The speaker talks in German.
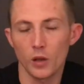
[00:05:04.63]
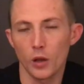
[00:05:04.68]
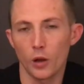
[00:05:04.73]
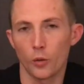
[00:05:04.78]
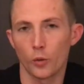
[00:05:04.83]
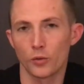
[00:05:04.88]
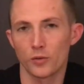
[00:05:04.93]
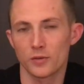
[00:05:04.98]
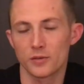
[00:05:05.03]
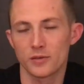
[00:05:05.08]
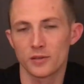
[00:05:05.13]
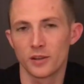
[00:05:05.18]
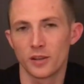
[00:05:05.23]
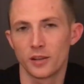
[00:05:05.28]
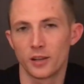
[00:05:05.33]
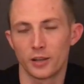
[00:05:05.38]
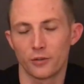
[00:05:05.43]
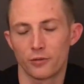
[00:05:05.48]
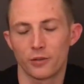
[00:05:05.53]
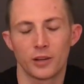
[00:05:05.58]
Ja, und
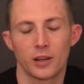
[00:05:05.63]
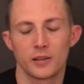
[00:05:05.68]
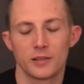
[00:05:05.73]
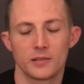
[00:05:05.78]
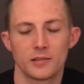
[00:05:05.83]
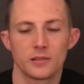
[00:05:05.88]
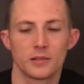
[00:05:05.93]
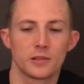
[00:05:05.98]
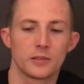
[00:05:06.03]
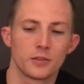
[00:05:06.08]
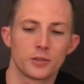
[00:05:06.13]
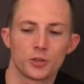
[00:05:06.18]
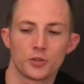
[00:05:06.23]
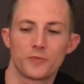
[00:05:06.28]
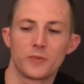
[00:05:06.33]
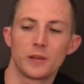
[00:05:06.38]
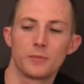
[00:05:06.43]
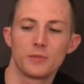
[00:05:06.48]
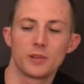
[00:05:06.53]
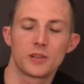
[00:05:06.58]
ich finde halt diese
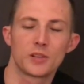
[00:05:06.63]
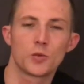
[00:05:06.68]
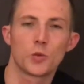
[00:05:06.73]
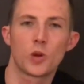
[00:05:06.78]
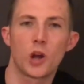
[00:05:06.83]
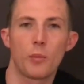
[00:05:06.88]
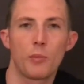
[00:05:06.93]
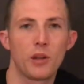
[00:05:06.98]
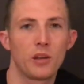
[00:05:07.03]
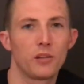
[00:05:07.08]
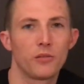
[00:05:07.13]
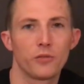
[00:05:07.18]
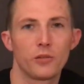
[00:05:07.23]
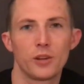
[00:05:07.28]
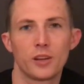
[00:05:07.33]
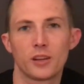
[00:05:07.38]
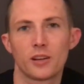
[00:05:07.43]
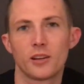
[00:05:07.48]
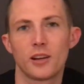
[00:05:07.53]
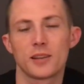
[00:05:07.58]
schwebende Zunge am Ende
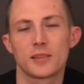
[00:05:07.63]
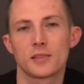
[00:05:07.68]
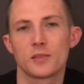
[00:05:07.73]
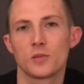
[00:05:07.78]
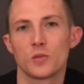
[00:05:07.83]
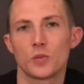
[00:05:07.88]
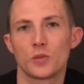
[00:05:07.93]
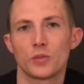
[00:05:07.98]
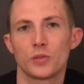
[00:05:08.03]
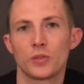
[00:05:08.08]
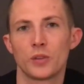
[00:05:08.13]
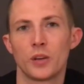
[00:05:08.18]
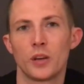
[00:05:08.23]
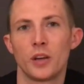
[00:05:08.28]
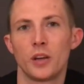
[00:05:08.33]
finde ich klasse und